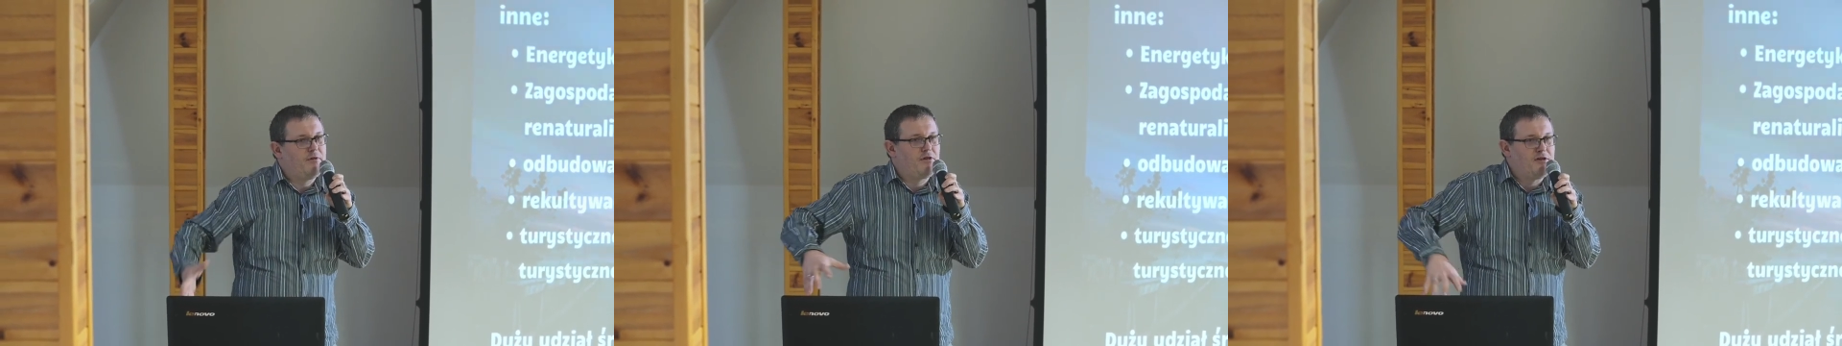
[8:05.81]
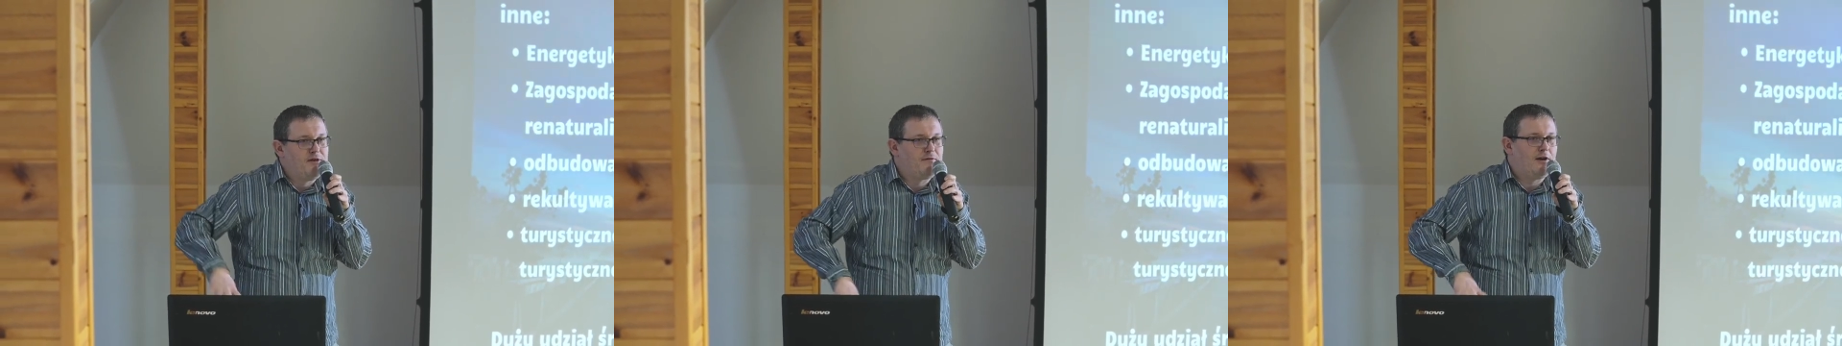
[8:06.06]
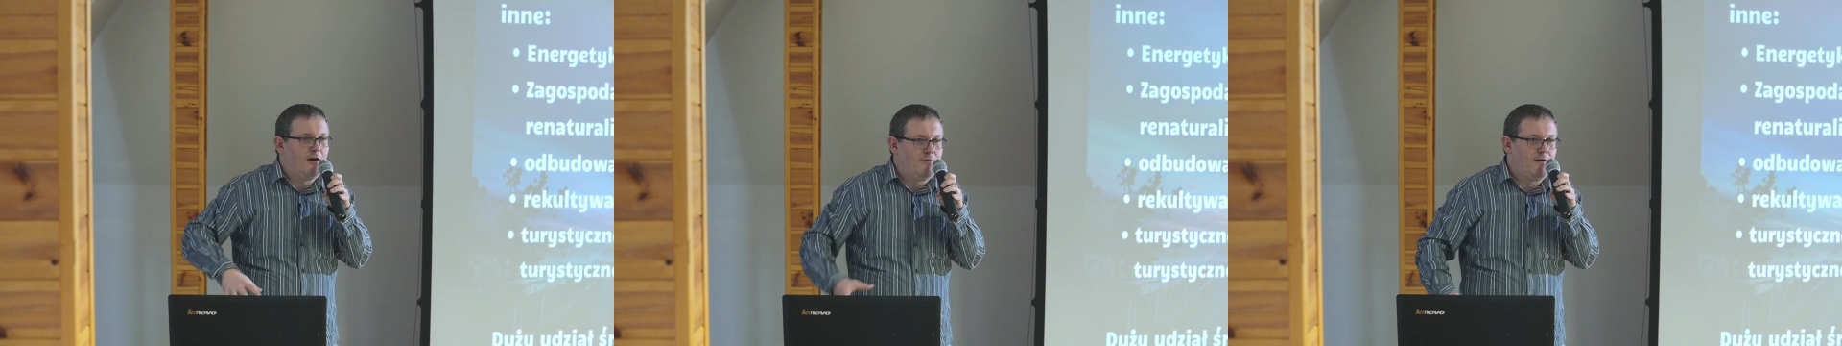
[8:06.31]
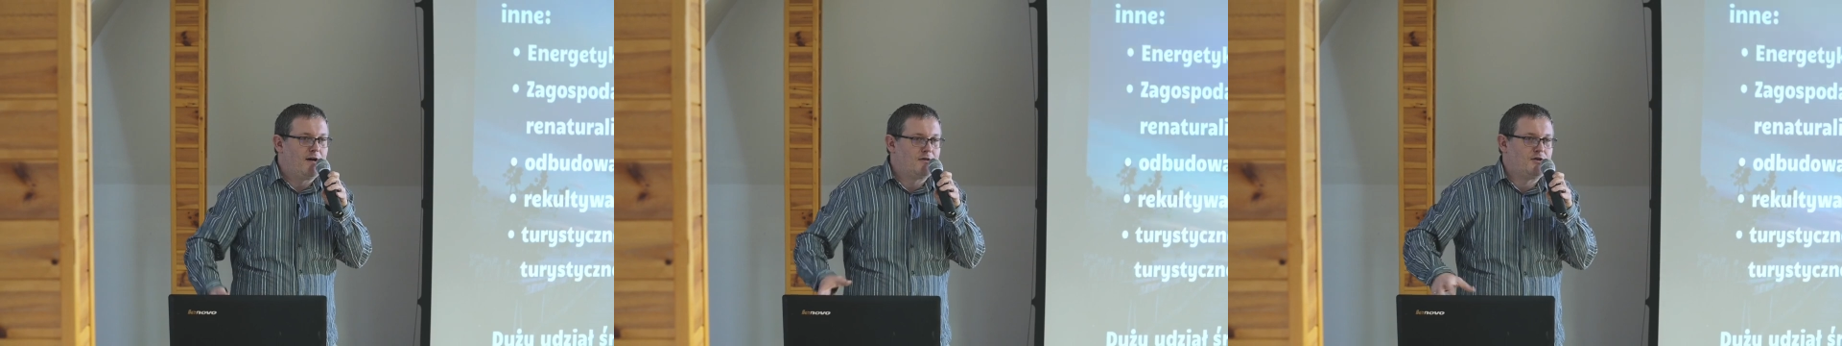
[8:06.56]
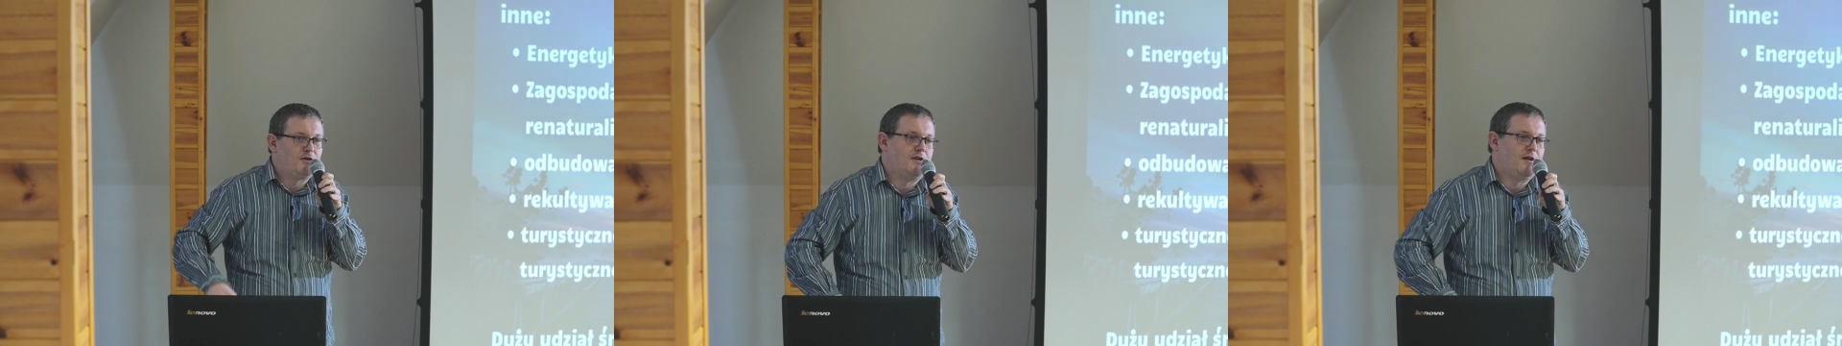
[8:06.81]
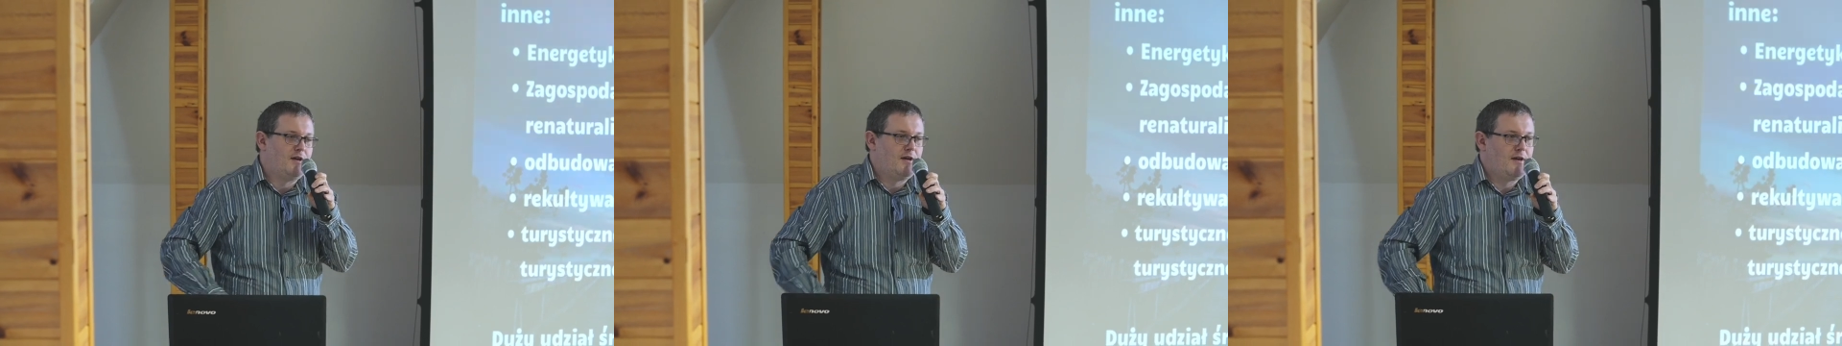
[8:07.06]
zniwelować
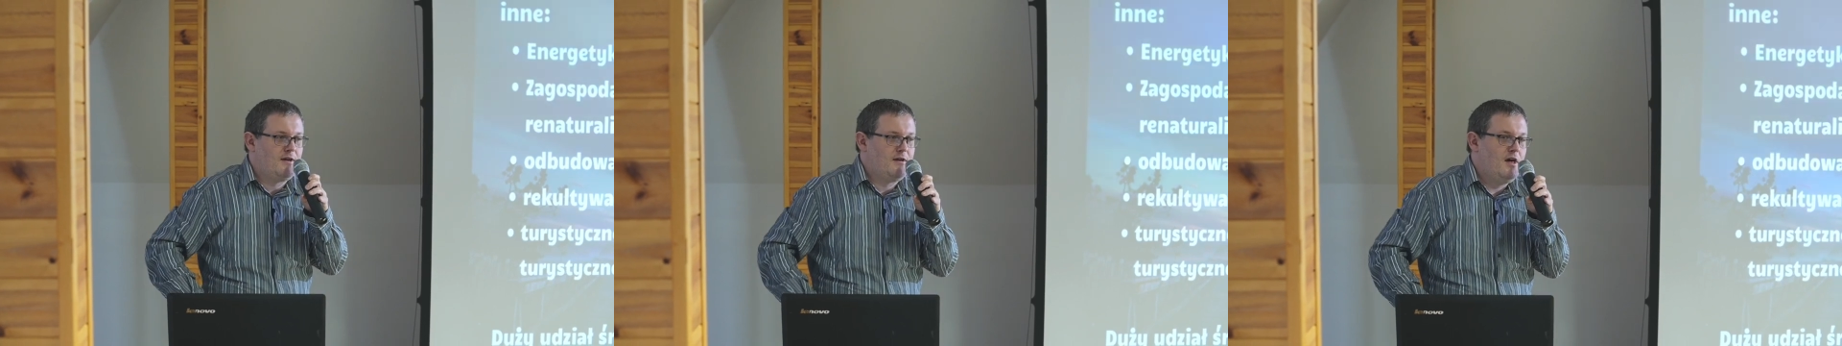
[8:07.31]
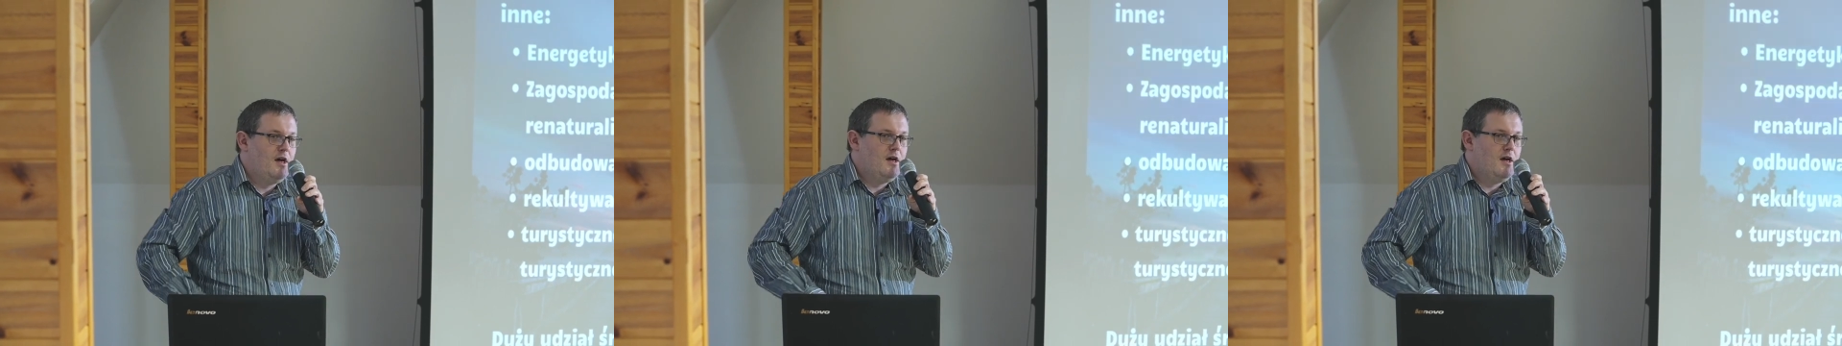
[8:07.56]
te